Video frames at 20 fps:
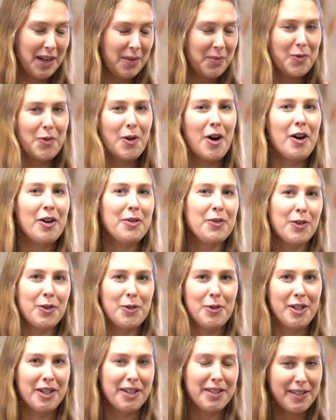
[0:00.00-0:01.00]
einem Vorort von
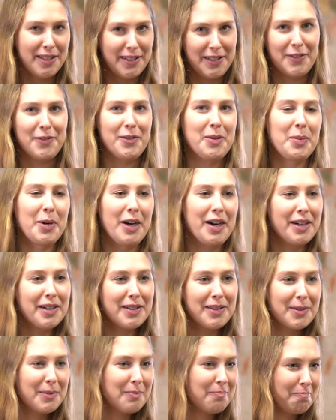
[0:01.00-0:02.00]
New York City
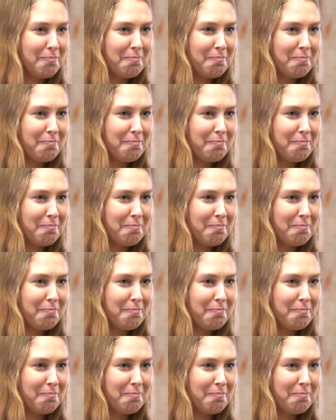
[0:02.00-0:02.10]
verbracht.